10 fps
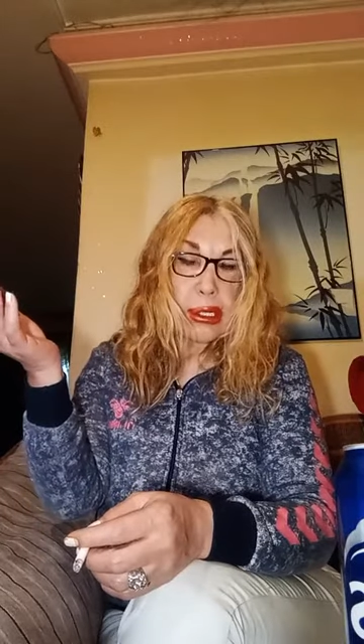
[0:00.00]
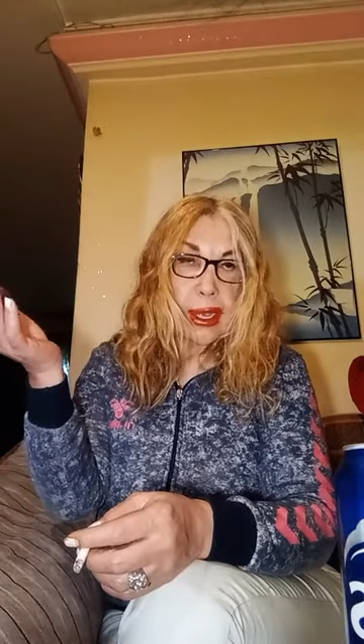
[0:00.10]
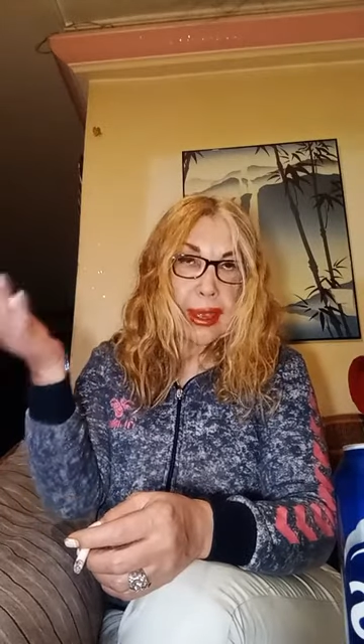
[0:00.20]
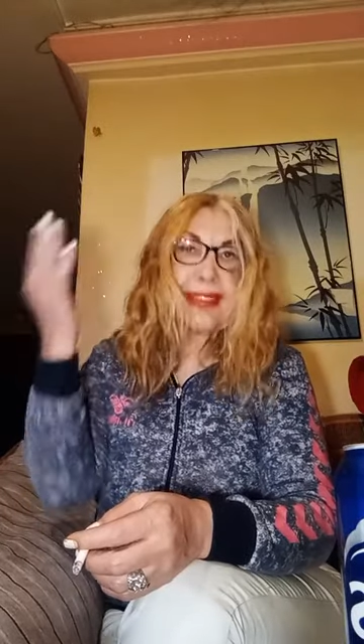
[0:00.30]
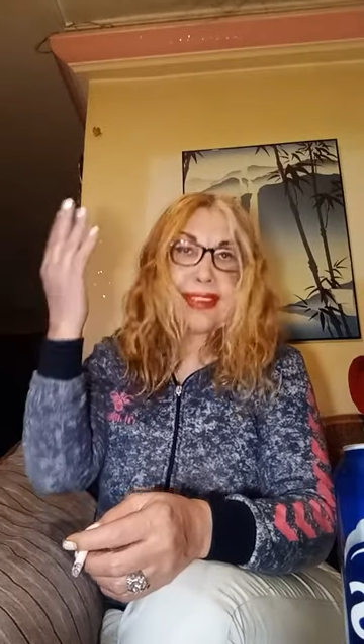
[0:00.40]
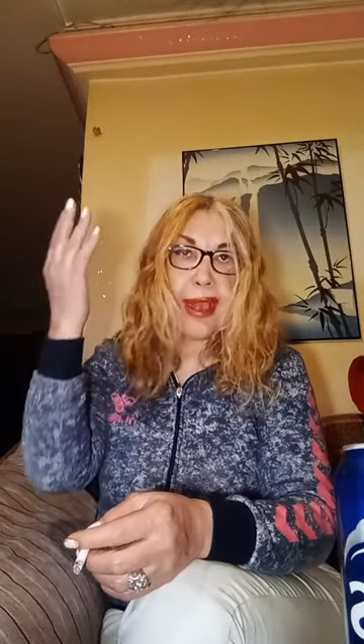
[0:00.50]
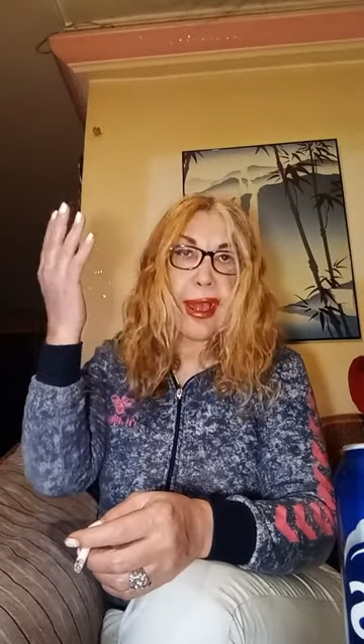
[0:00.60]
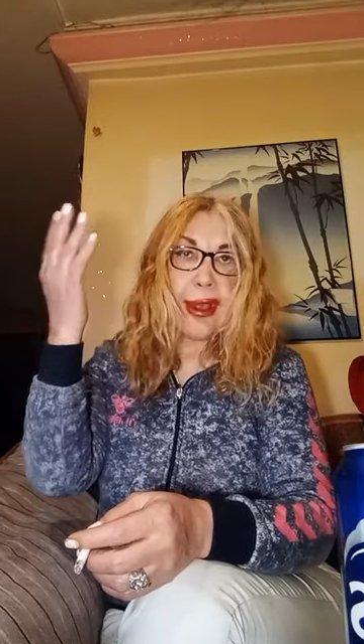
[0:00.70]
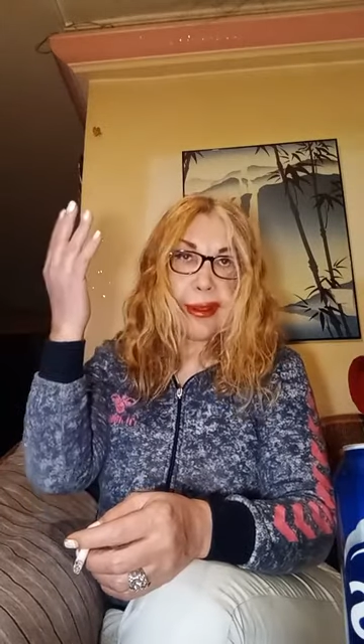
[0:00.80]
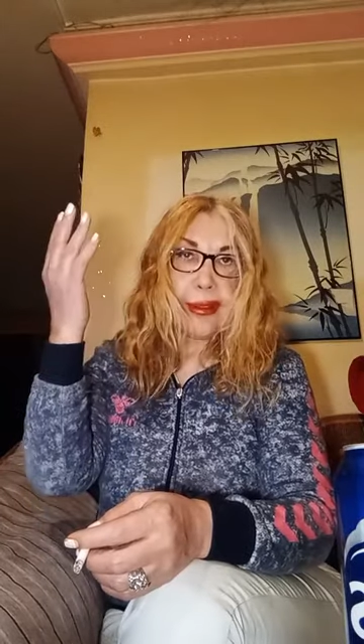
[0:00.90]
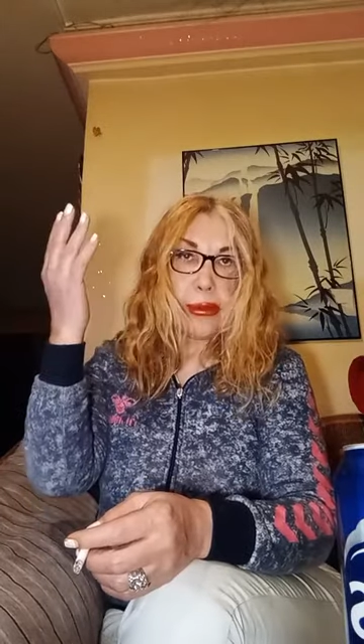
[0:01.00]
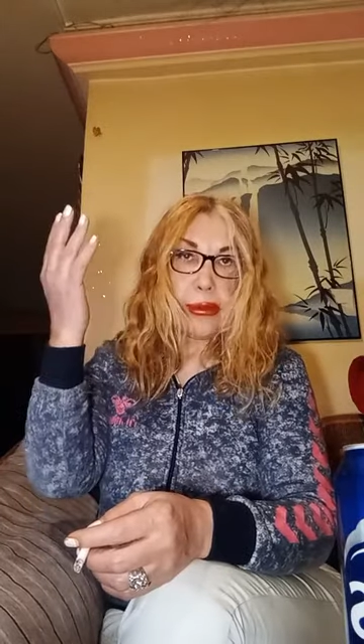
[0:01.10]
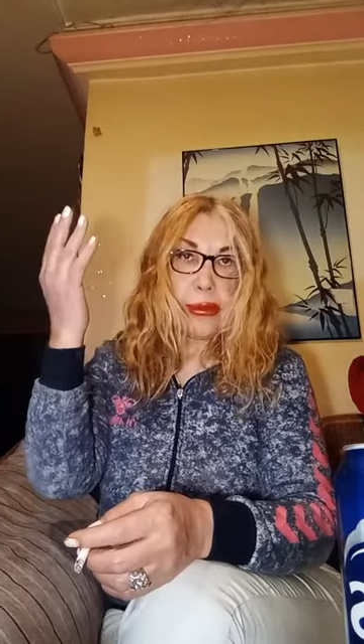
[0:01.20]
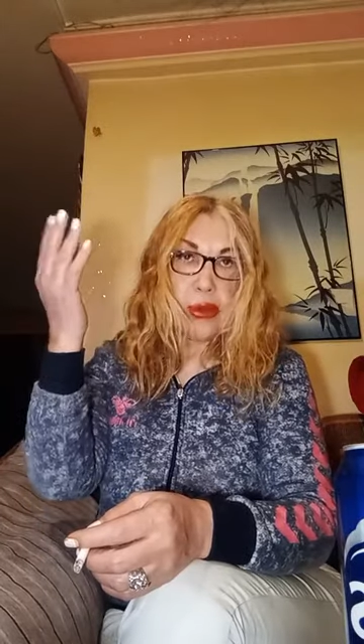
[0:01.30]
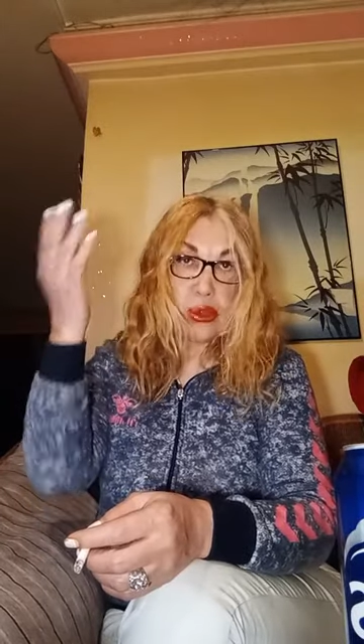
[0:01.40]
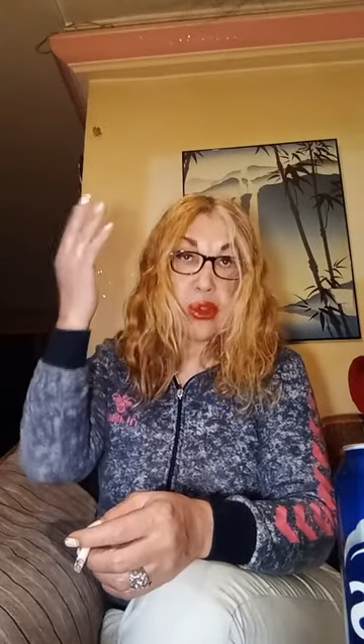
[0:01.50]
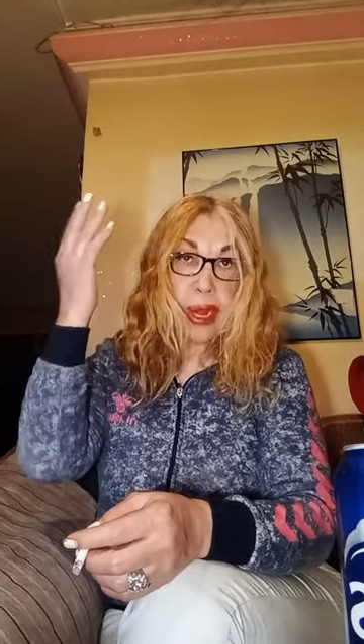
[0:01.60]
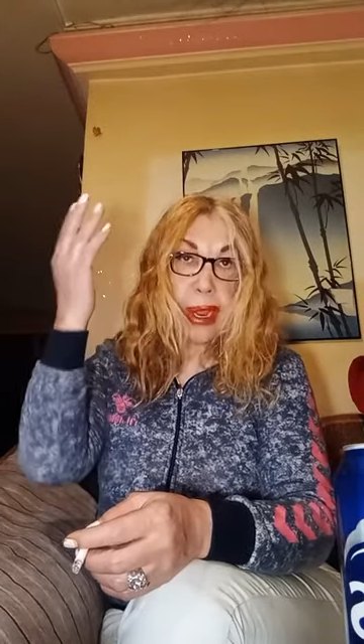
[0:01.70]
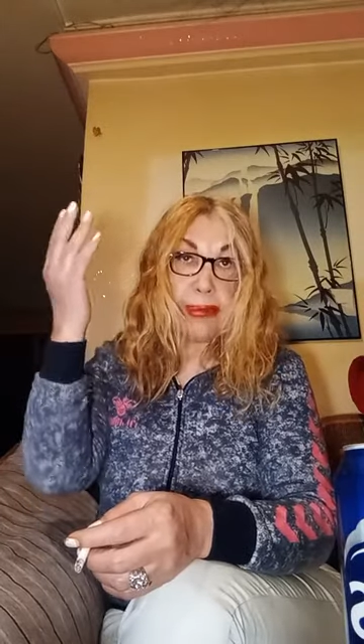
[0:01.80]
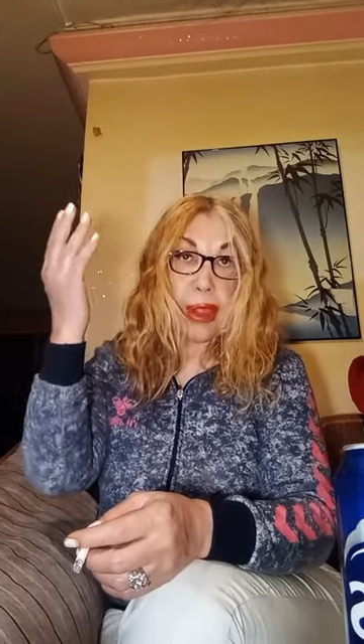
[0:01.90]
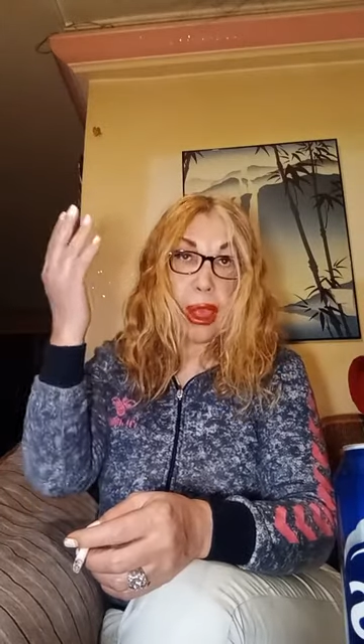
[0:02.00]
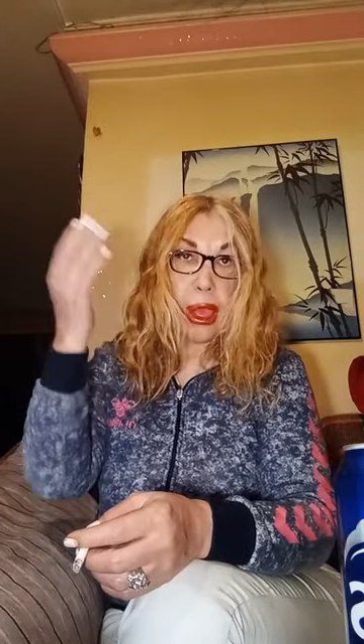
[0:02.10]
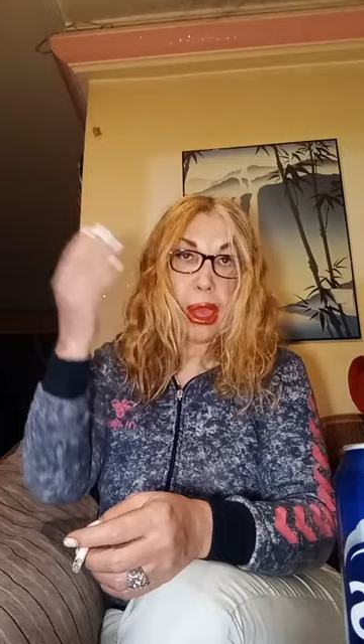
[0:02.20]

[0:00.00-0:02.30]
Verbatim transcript: Az yani o dönemde.